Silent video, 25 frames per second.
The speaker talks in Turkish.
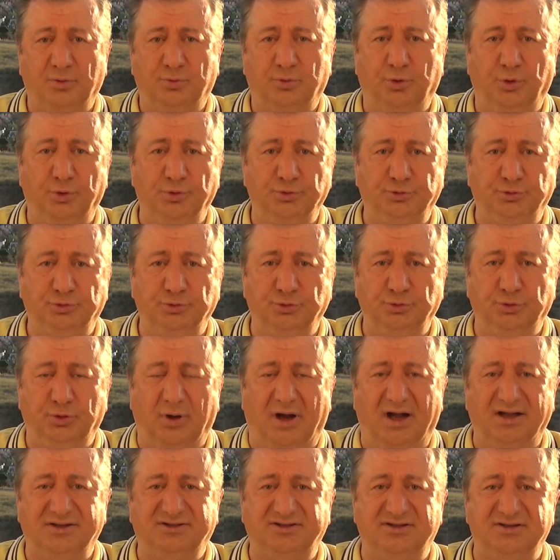koyduğu
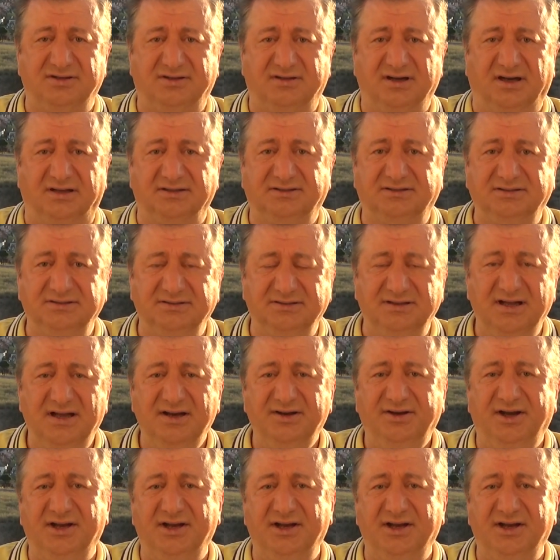hakikatı